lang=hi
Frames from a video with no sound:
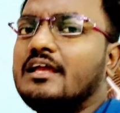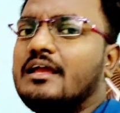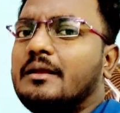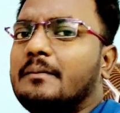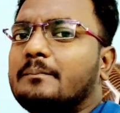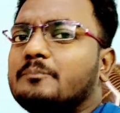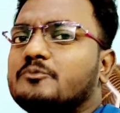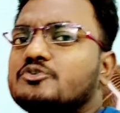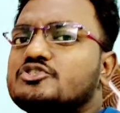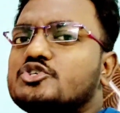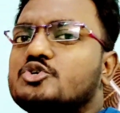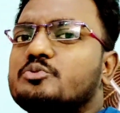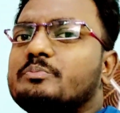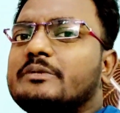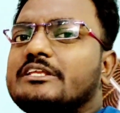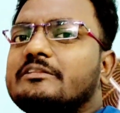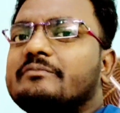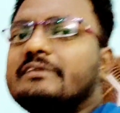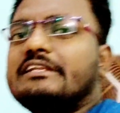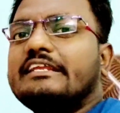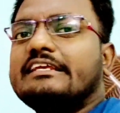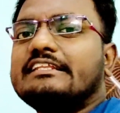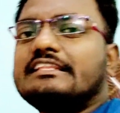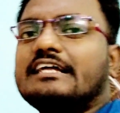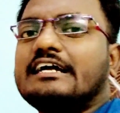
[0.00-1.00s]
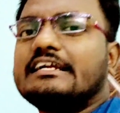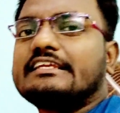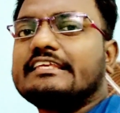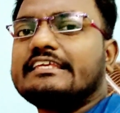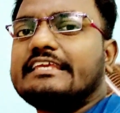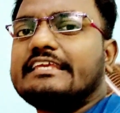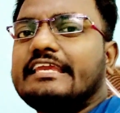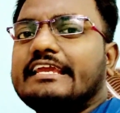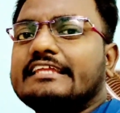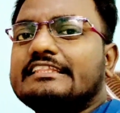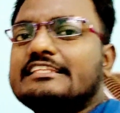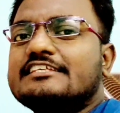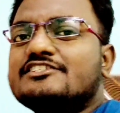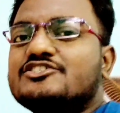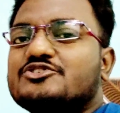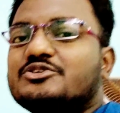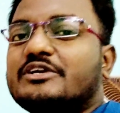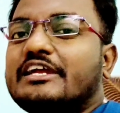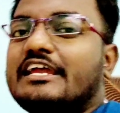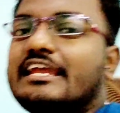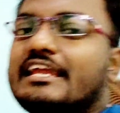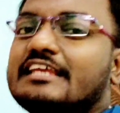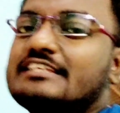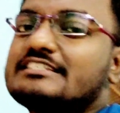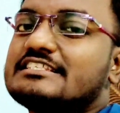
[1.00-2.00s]
मुझे उम्मीद भी नहीं था कि एक दिन जो
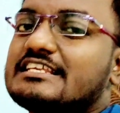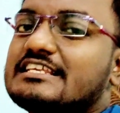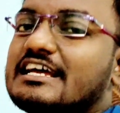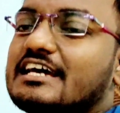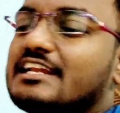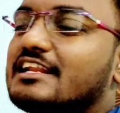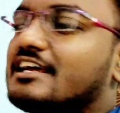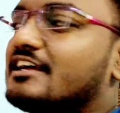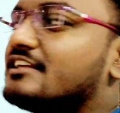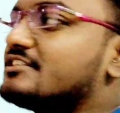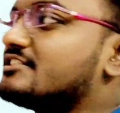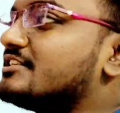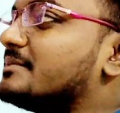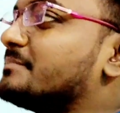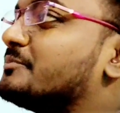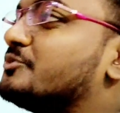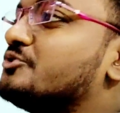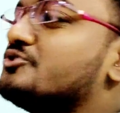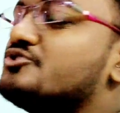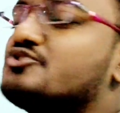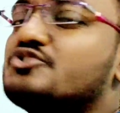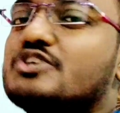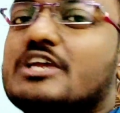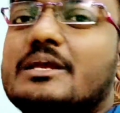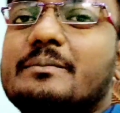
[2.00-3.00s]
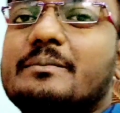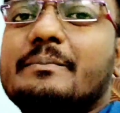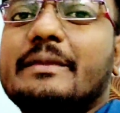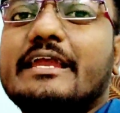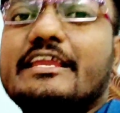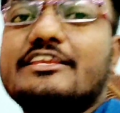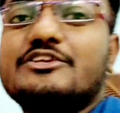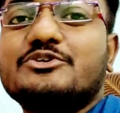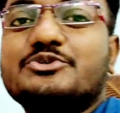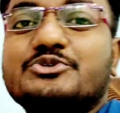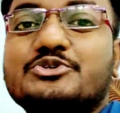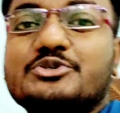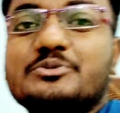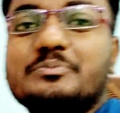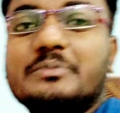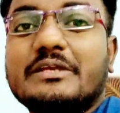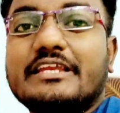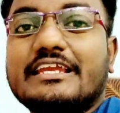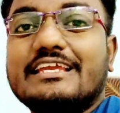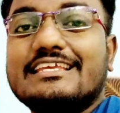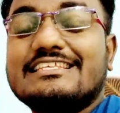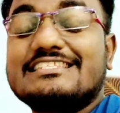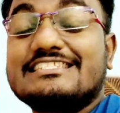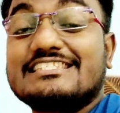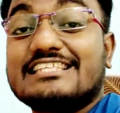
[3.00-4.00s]
है सारा सब कुछ जो है मैं यूट्यूब
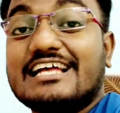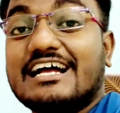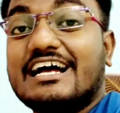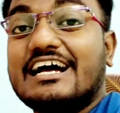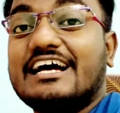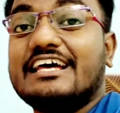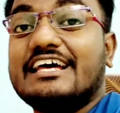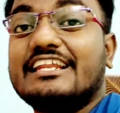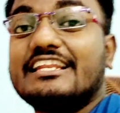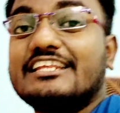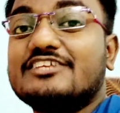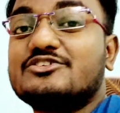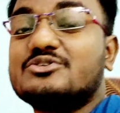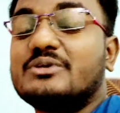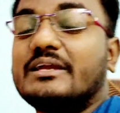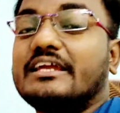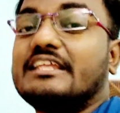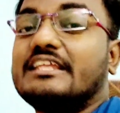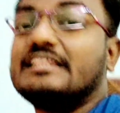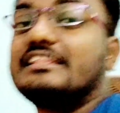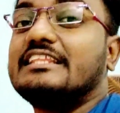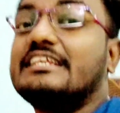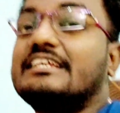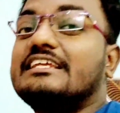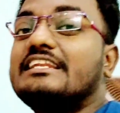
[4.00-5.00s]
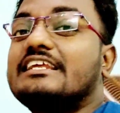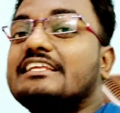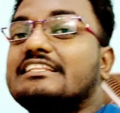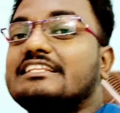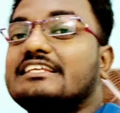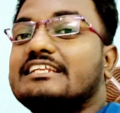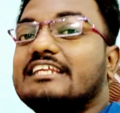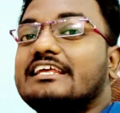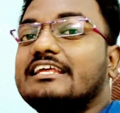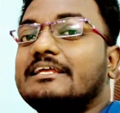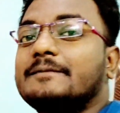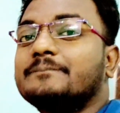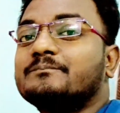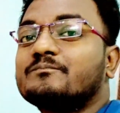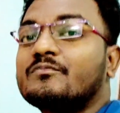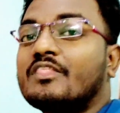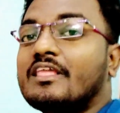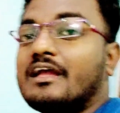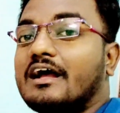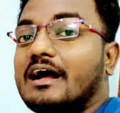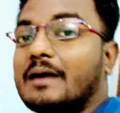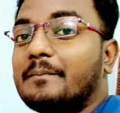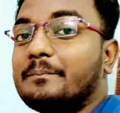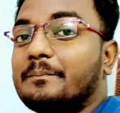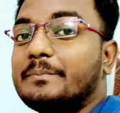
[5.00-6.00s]
के सहारे जो है धीरे धीरे
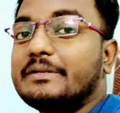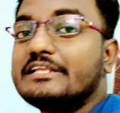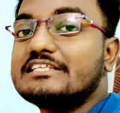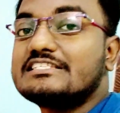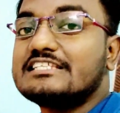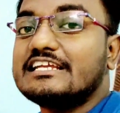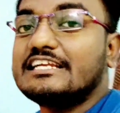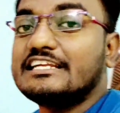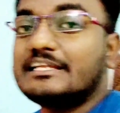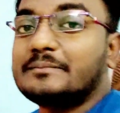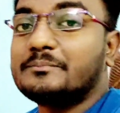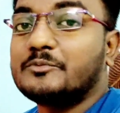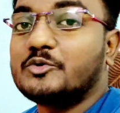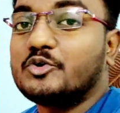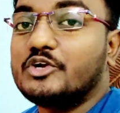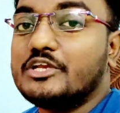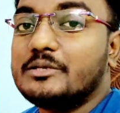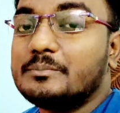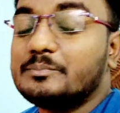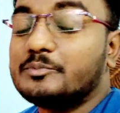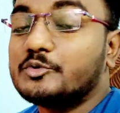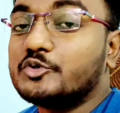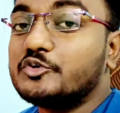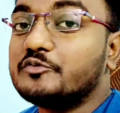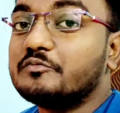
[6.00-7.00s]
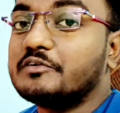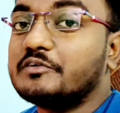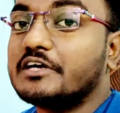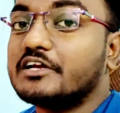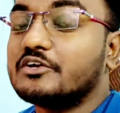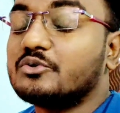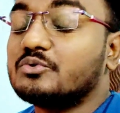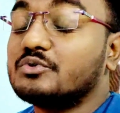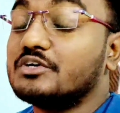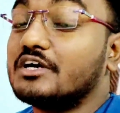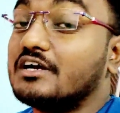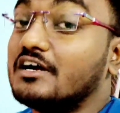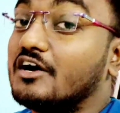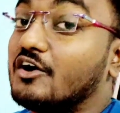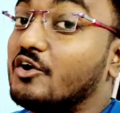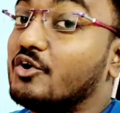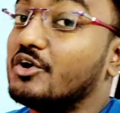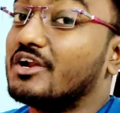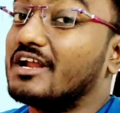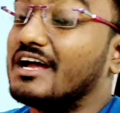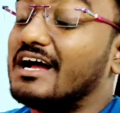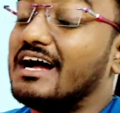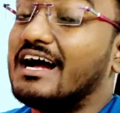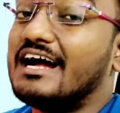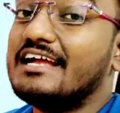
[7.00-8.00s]
अपने सेटअप को इम्प्रूव कर लूँगा
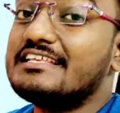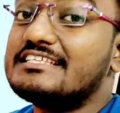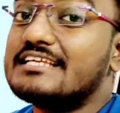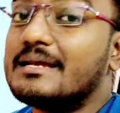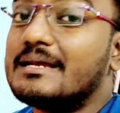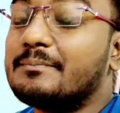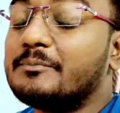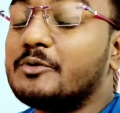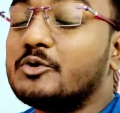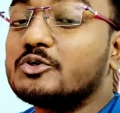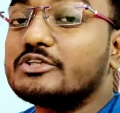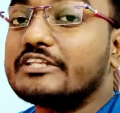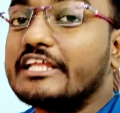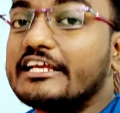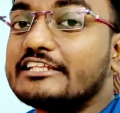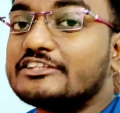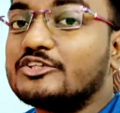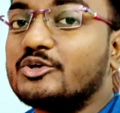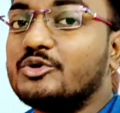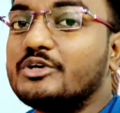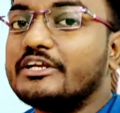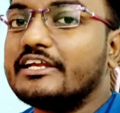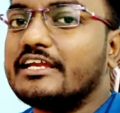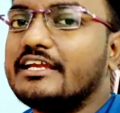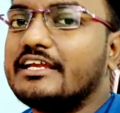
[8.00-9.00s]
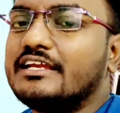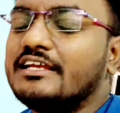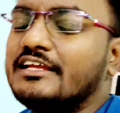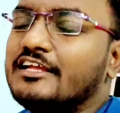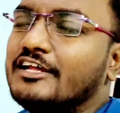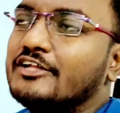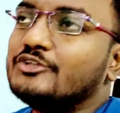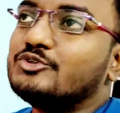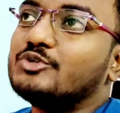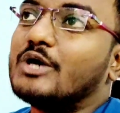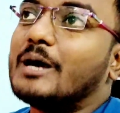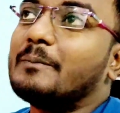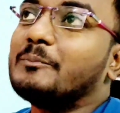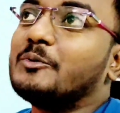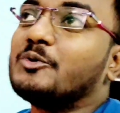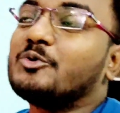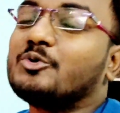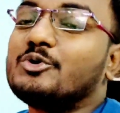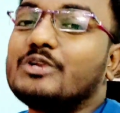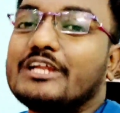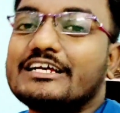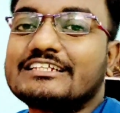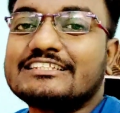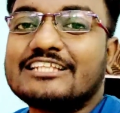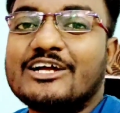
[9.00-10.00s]
और आज आप लोग देखते होंगे तो आप लोग को
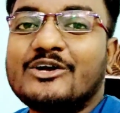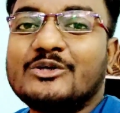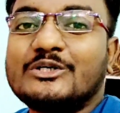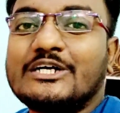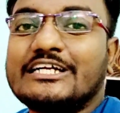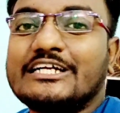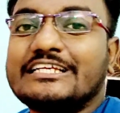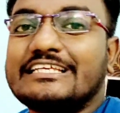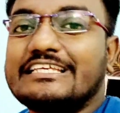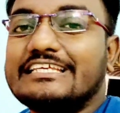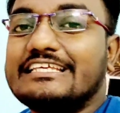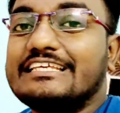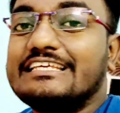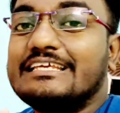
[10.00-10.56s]
लगता होगा कि